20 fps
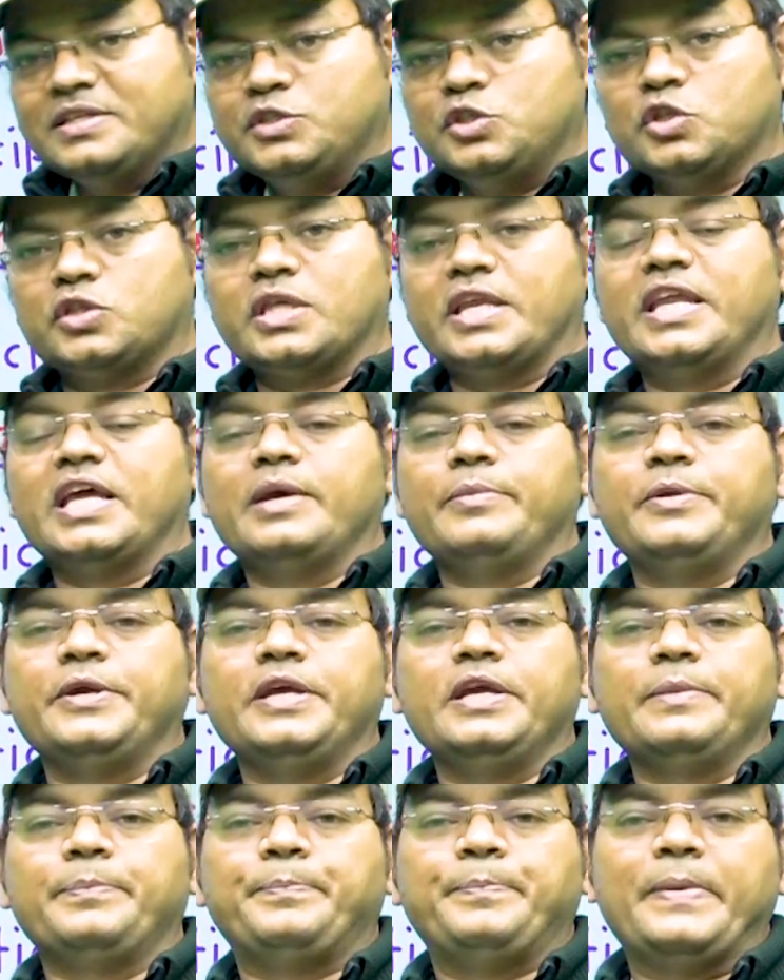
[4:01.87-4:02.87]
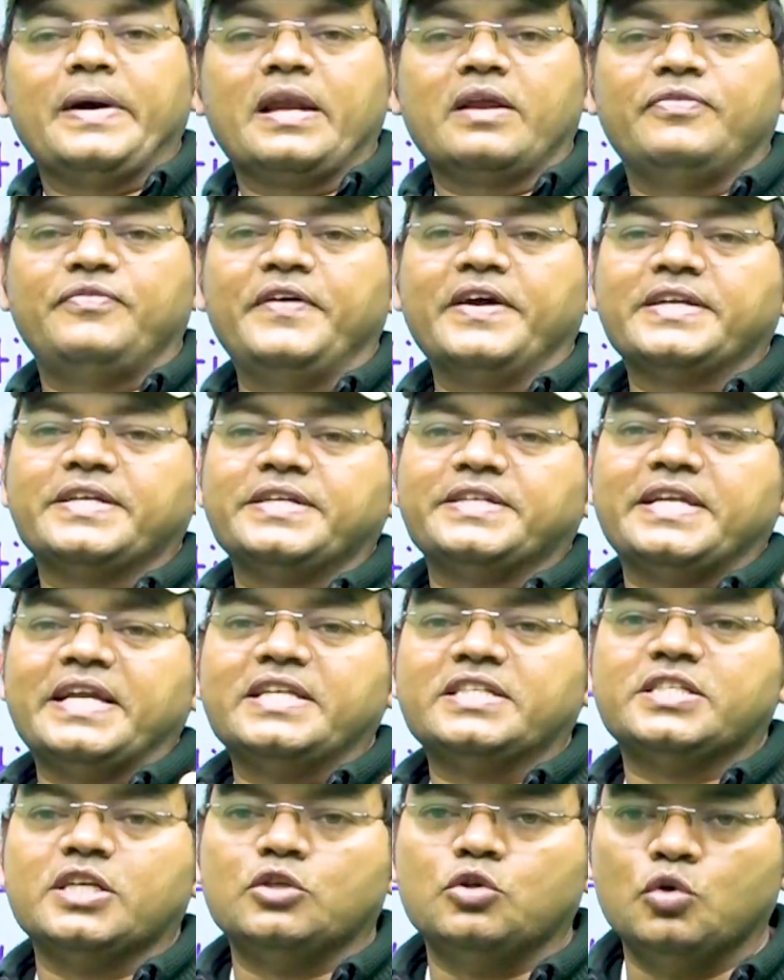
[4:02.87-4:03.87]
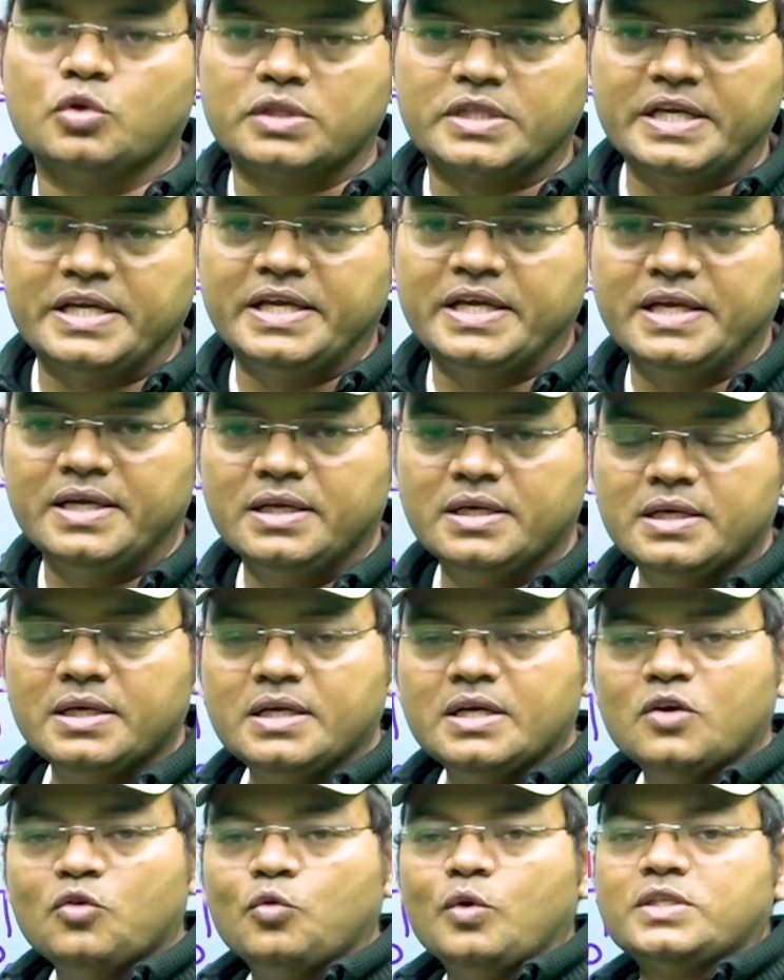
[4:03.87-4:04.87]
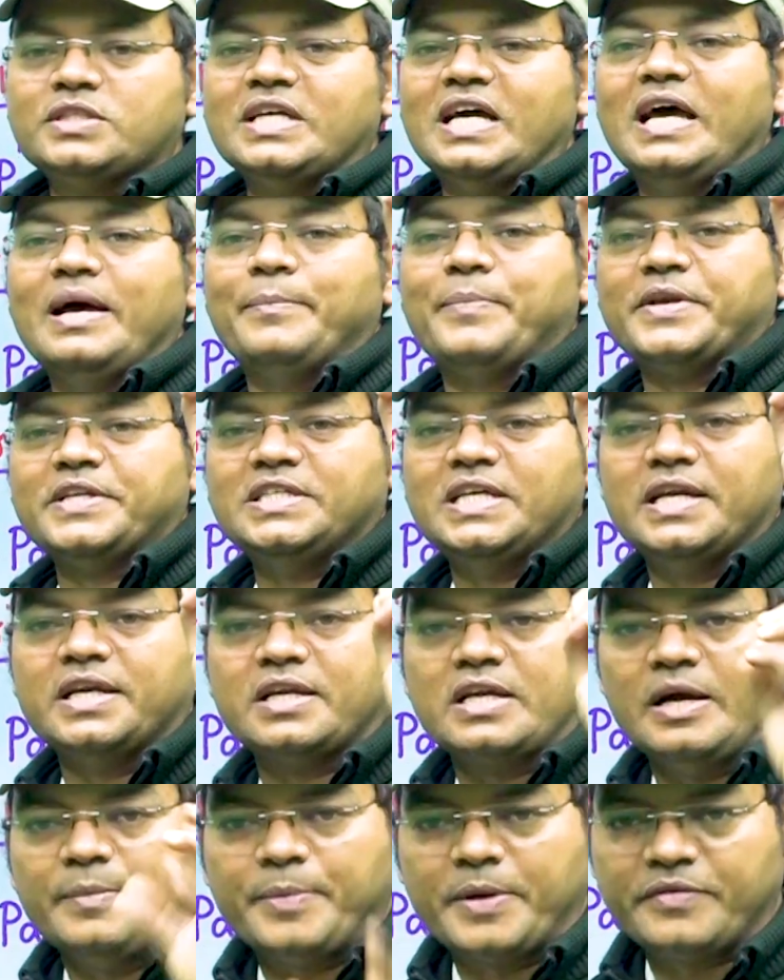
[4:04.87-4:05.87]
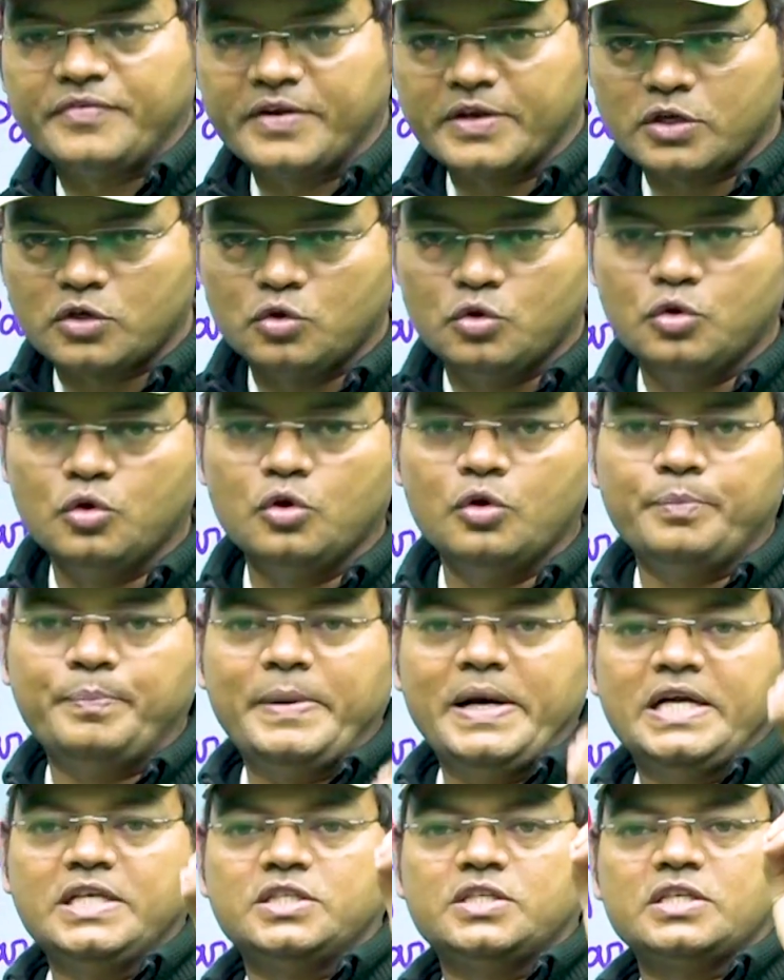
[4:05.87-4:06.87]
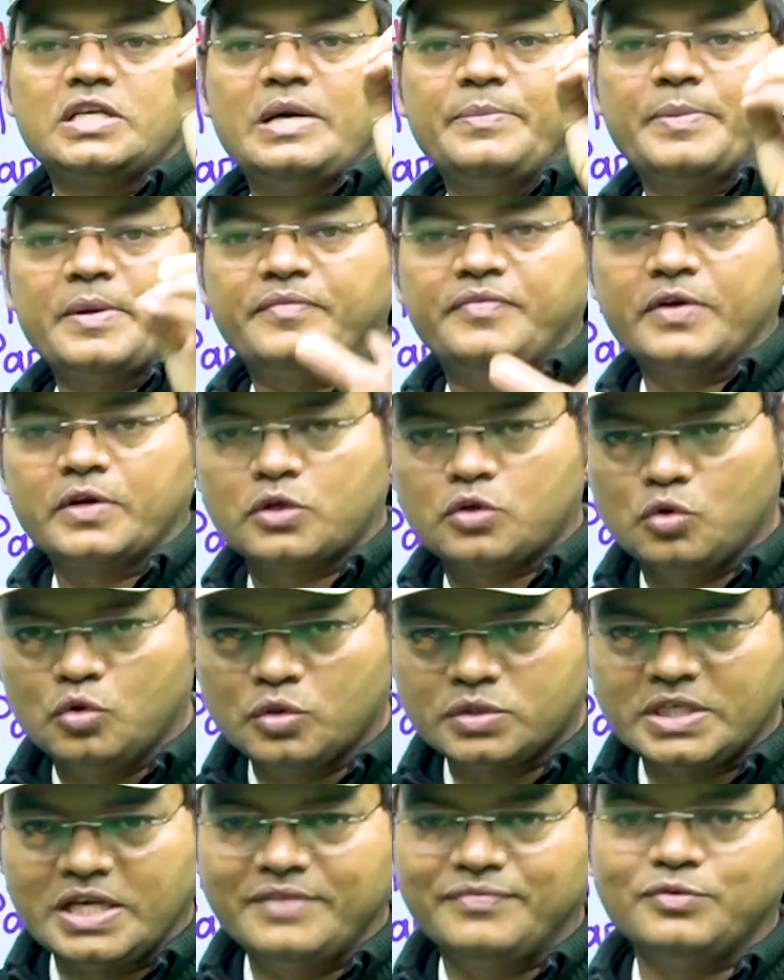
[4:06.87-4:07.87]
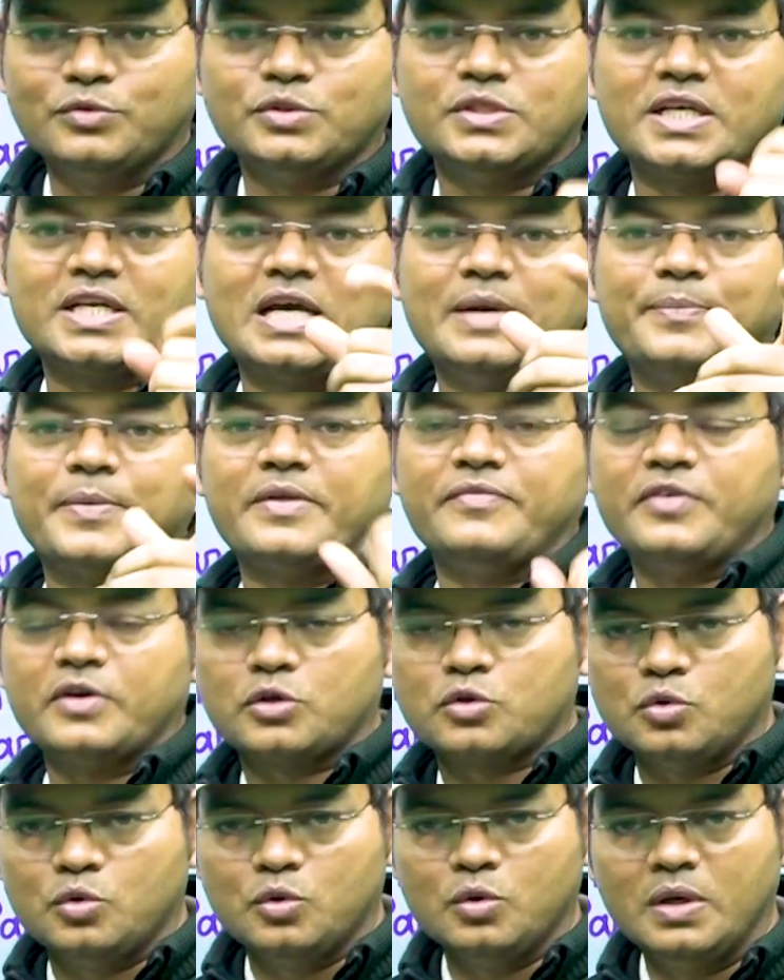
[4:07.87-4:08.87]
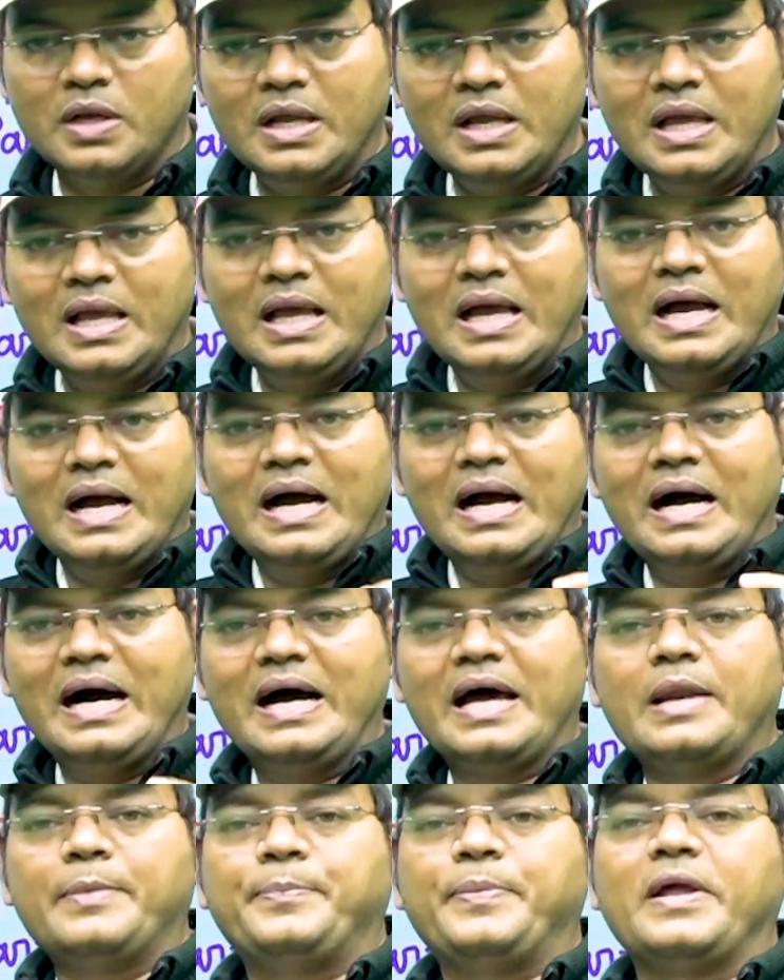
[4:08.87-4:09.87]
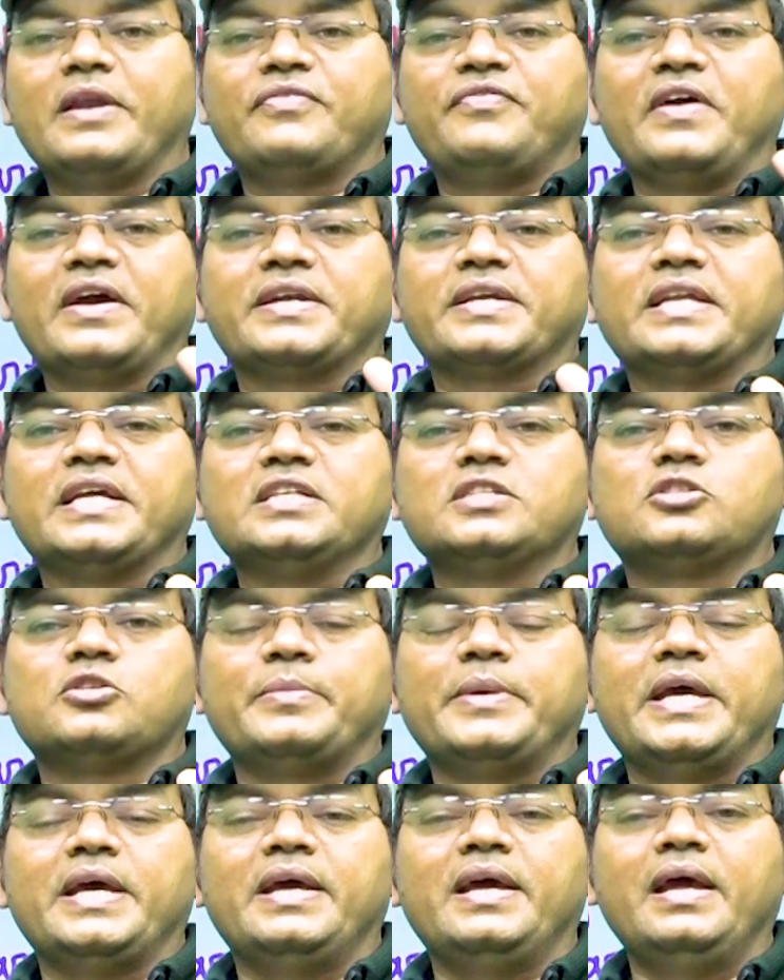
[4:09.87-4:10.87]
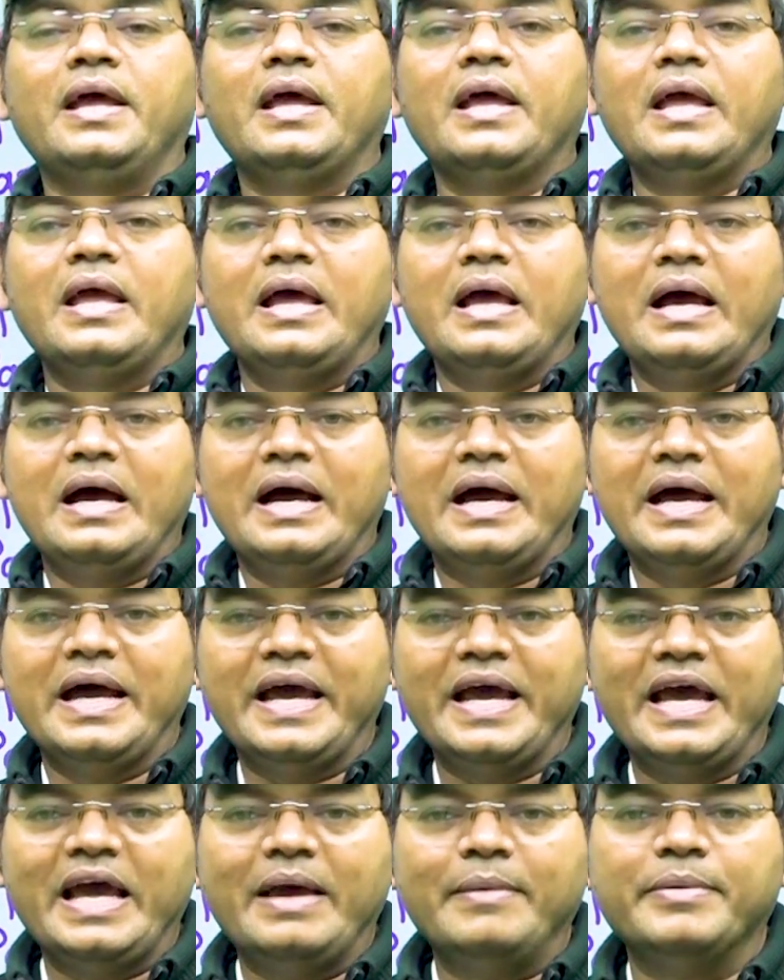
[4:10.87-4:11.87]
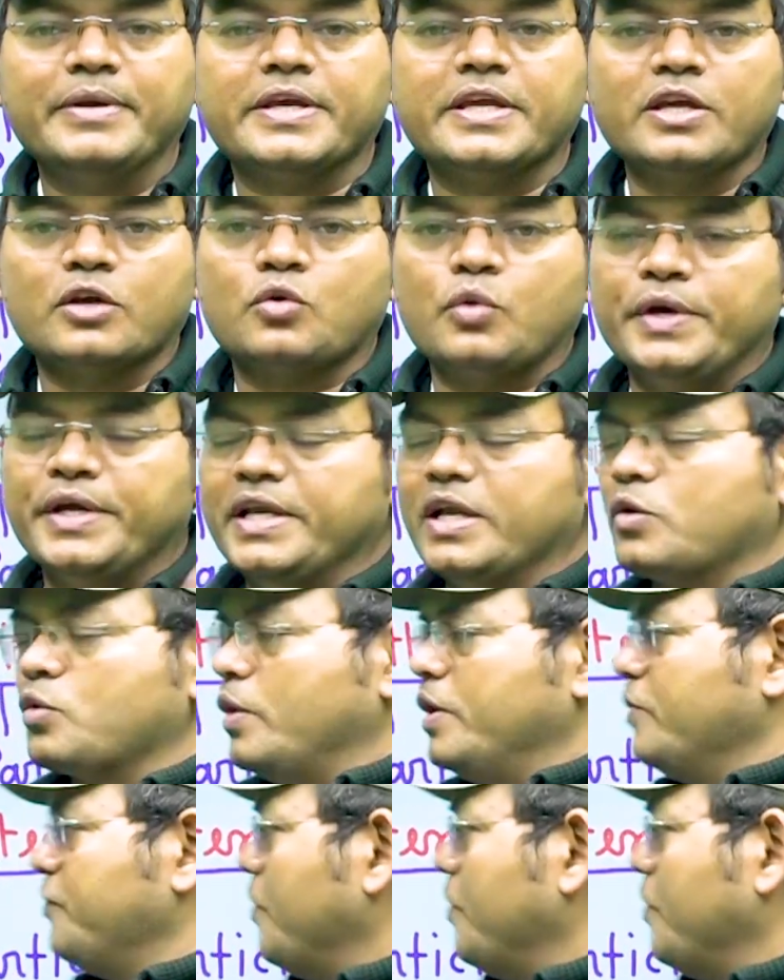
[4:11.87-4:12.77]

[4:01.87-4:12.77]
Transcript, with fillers: जितने भी परफेक्ट टेंसेज होते हैं वो चाहे प्रेजेंट का परफेक्ट हो पास्ट का परफेक्ट हो चाहे फ्यूचर का परफेक्ट हो हर परफेक्ट टेंस में हैव की कोई ना कोई